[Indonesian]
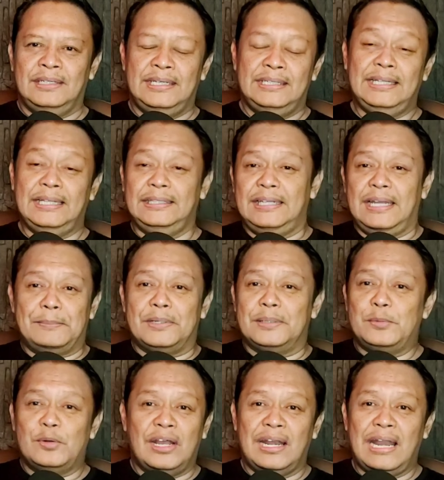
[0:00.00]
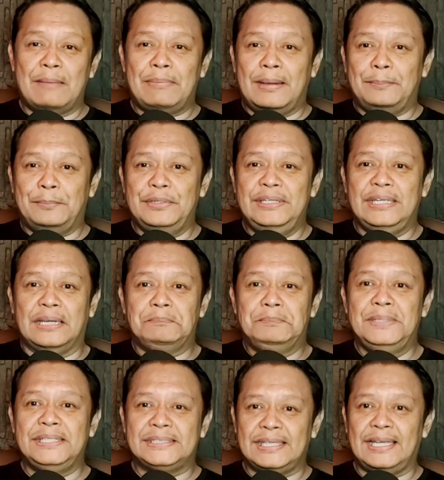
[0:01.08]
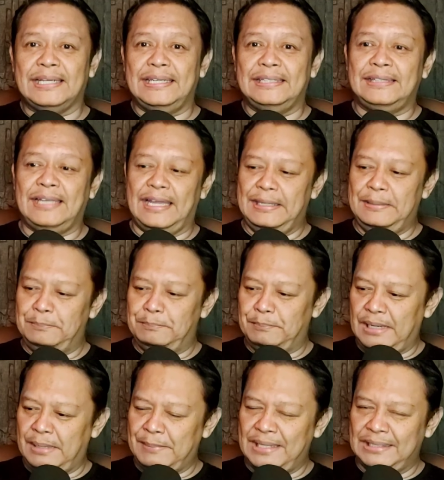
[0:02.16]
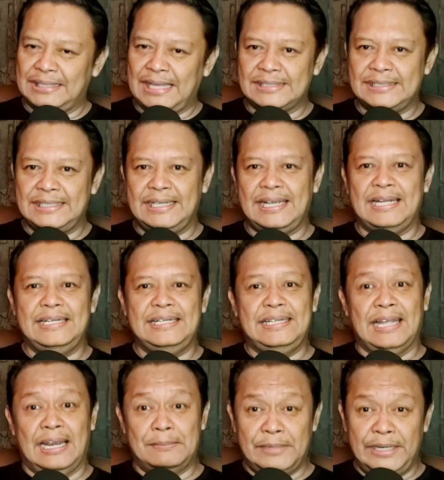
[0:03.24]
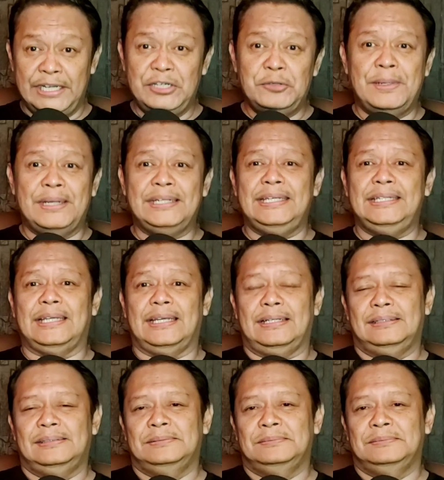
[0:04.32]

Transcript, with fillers: Kita tidak menemukan apapun yang bisa kita implementasikan di dalam kehidupan kita.